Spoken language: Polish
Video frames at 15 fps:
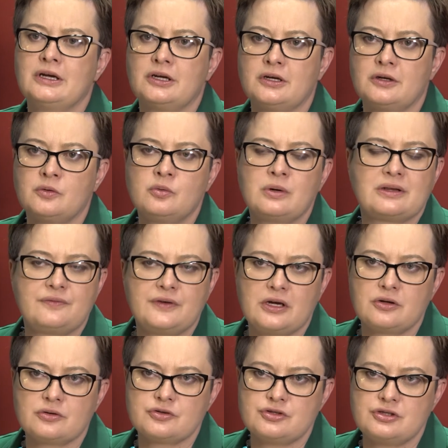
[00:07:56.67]
e,
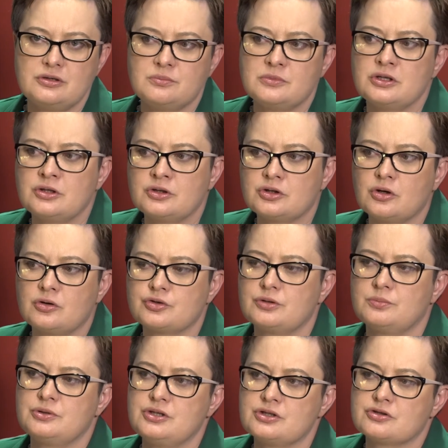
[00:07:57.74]
ułatwiając im to,
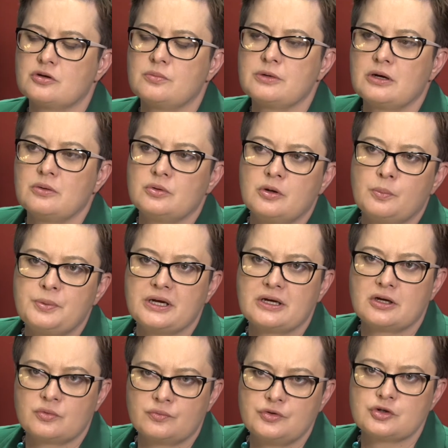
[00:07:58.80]
żeby dziecko miało
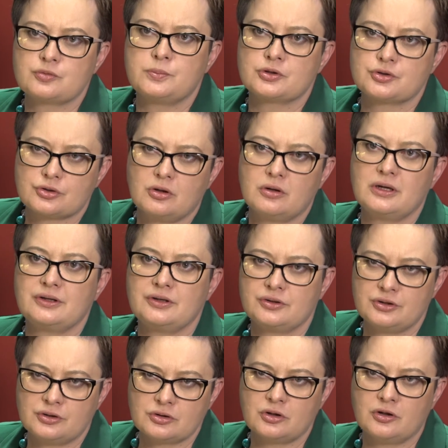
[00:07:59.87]
opiekę również po szkole,
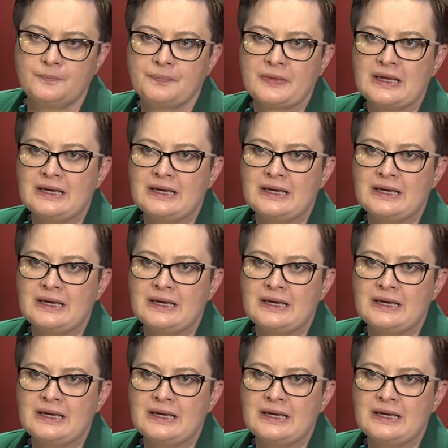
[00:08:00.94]
nie tylko